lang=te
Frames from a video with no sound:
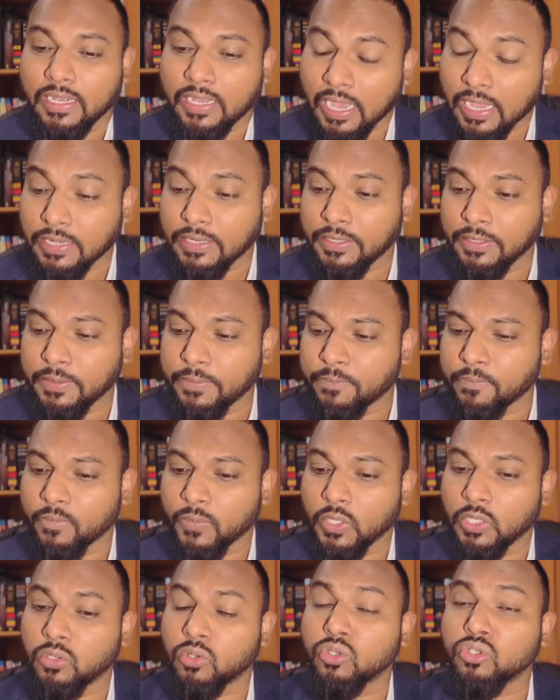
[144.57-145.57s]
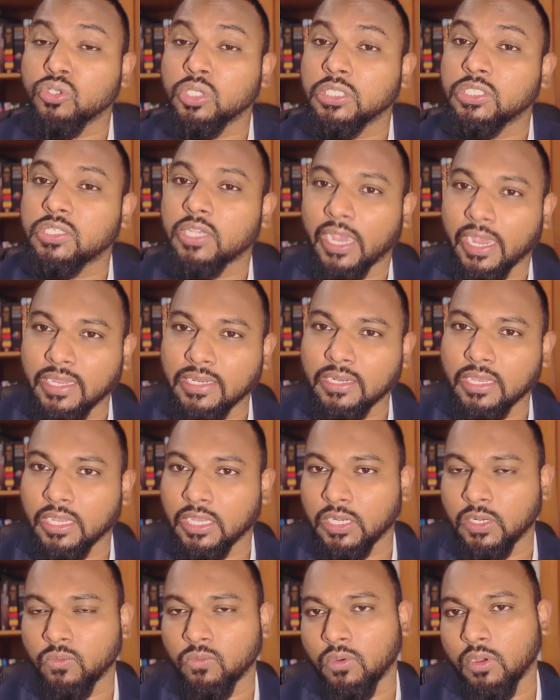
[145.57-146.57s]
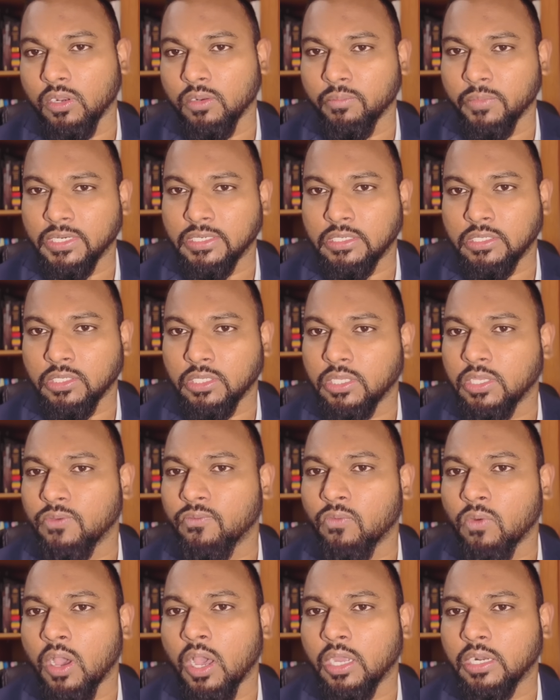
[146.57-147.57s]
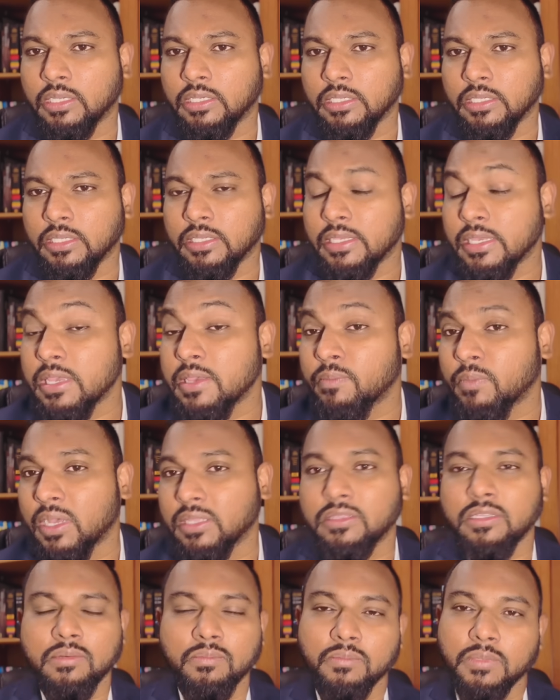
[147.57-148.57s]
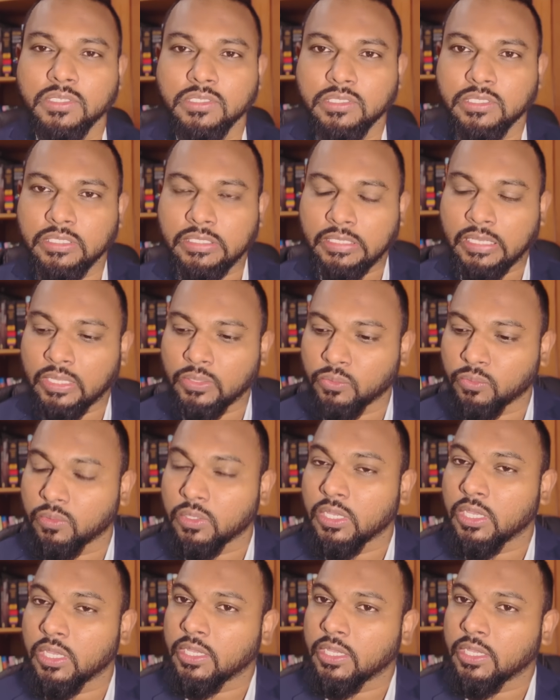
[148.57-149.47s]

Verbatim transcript: కానీ ఈరోజు ఈ చైనా ఇన్వాల్వ్మెంట్ ఈ వార్కి ఏమాత్రం మంచిది కాదు